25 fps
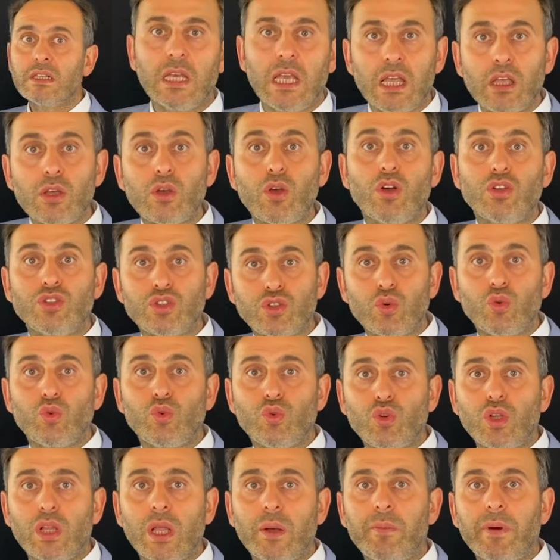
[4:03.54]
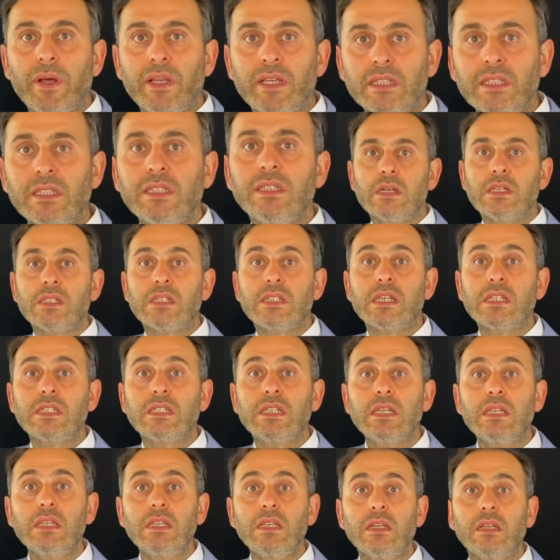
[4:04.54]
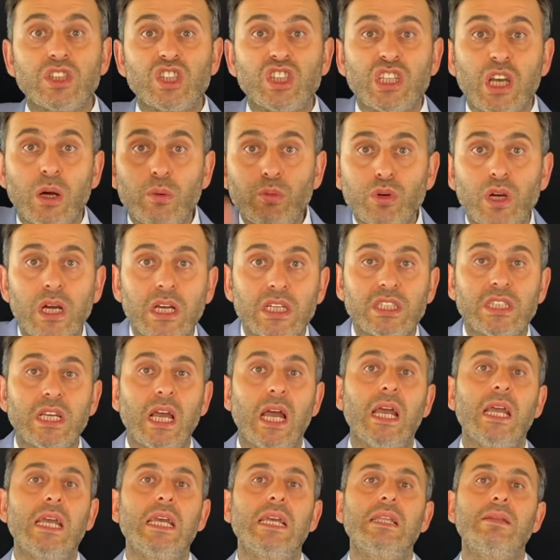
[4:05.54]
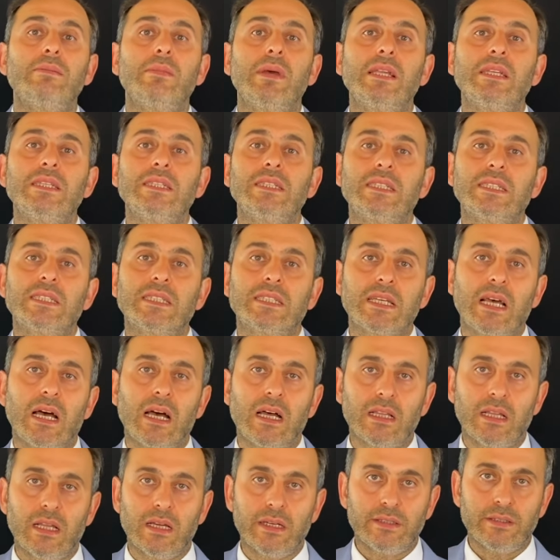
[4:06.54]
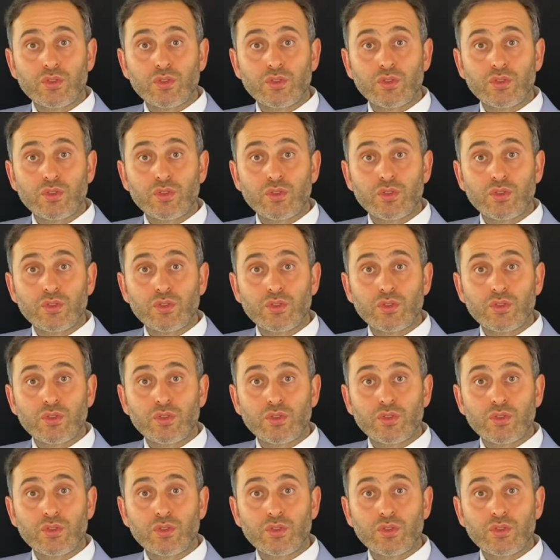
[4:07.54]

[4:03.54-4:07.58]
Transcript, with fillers: ilk önce uygulamanız sizin çabuk aşağı inmenizi sağlar.